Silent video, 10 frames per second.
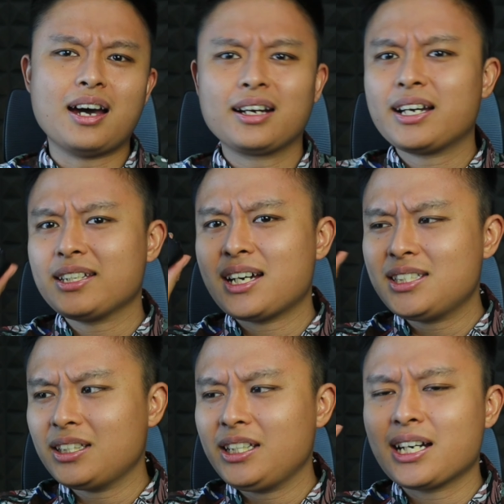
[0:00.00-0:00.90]
harganya
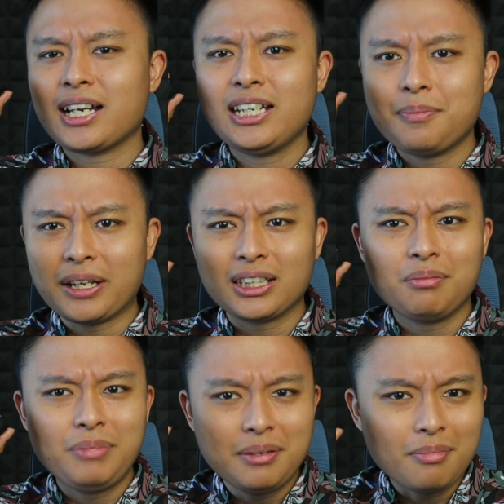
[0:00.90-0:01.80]
aja tiga kali lipat
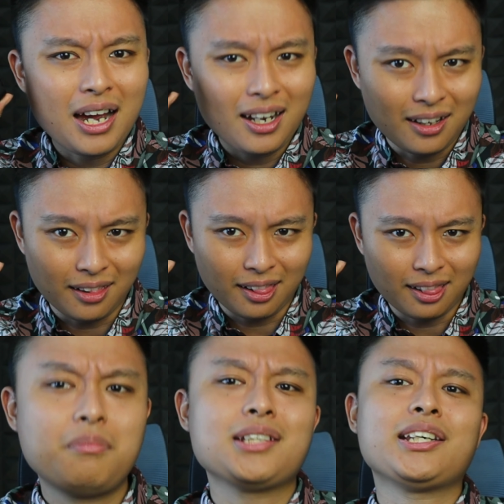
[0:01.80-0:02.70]
lebih mahal.
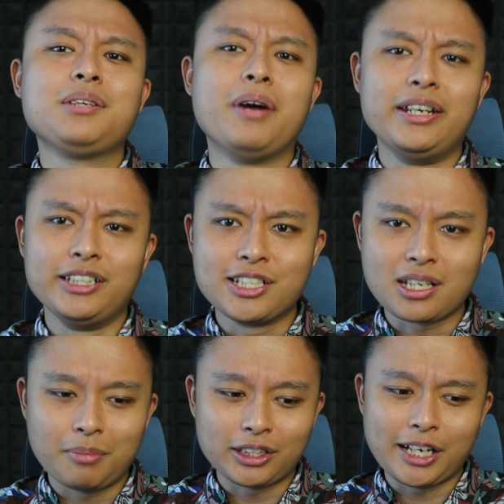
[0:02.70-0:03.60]
Masa dibandingin
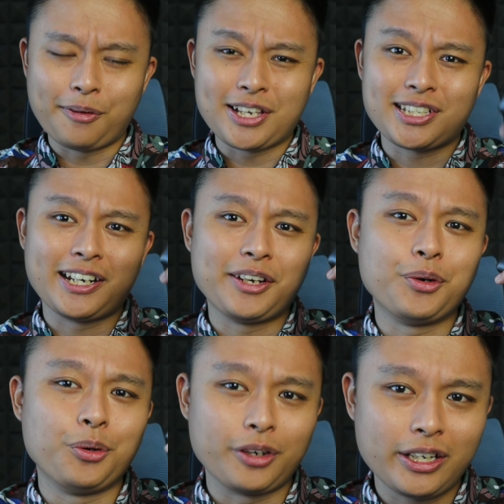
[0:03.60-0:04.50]
sama TWS
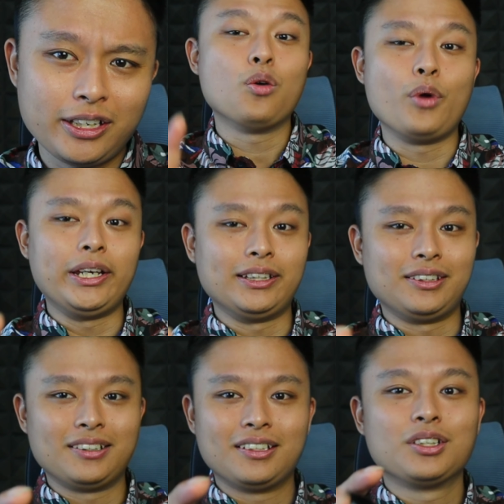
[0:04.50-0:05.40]
Kerehore? Wait,
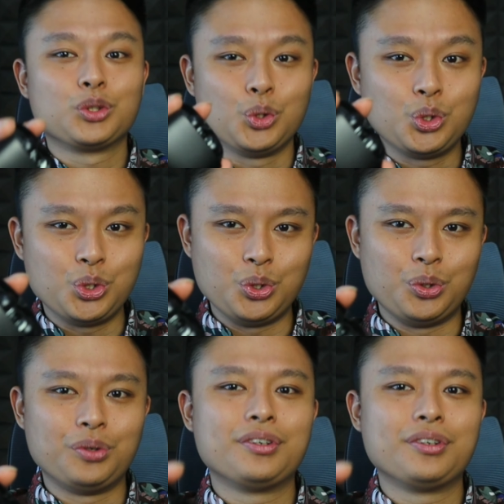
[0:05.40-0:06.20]
tunggu.